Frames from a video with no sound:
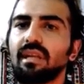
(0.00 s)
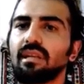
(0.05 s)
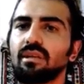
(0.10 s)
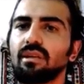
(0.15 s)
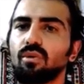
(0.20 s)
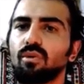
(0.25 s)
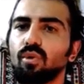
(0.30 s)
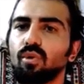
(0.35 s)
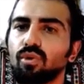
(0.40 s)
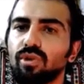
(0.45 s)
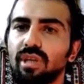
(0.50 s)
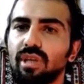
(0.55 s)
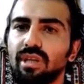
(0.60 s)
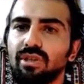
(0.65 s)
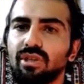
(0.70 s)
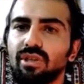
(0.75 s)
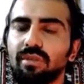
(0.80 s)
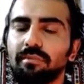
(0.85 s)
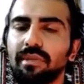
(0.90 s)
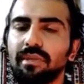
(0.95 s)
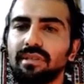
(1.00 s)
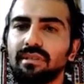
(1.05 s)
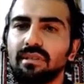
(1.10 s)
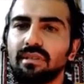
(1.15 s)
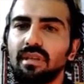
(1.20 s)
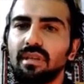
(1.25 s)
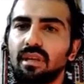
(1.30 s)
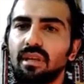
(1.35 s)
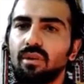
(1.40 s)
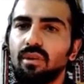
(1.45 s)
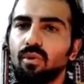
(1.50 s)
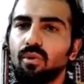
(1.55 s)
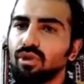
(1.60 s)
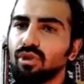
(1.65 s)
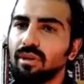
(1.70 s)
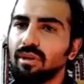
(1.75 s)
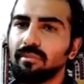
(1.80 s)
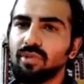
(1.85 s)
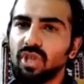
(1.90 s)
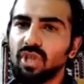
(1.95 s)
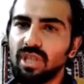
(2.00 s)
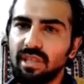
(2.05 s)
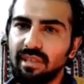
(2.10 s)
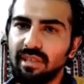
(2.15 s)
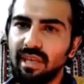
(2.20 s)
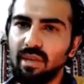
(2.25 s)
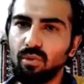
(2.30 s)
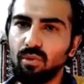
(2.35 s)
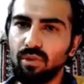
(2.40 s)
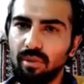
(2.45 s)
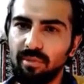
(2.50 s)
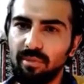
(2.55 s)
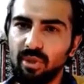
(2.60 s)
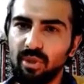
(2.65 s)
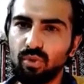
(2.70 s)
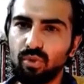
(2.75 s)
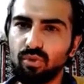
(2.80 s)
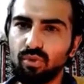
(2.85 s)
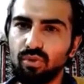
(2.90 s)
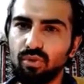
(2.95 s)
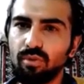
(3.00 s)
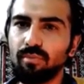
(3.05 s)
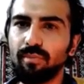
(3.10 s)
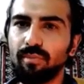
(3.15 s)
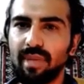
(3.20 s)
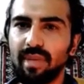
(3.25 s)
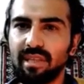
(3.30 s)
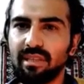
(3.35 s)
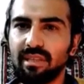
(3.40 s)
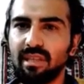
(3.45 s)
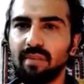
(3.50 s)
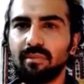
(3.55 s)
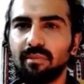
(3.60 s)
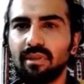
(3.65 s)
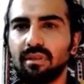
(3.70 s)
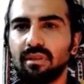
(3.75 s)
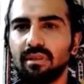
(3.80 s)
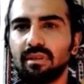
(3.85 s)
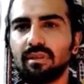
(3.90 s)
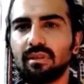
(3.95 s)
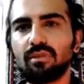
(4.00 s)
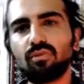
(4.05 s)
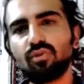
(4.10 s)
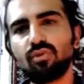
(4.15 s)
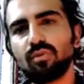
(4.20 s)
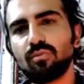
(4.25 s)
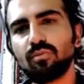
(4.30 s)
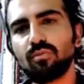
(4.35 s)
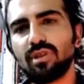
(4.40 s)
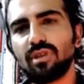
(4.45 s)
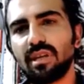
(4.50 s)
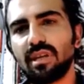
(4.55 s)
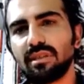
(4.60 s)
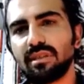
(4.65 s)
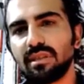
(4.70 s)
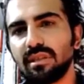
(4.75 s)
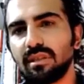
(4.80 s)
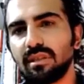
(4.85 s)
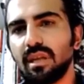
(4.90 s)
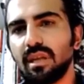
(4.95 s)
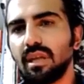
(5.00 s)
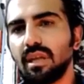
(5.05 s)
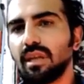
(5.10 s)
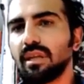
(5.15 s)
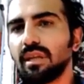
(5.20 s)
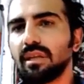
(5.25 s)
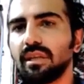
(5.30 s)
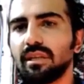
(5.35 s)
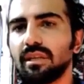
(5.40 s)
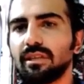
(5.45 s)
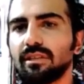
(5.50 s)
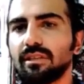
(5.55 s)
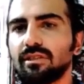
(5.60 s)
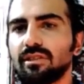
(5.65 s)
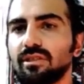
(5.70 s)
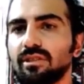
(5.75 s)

e, ortaya çıkmaz o dönem için yeterli olabiliyordu belki ama günümüzde artık e,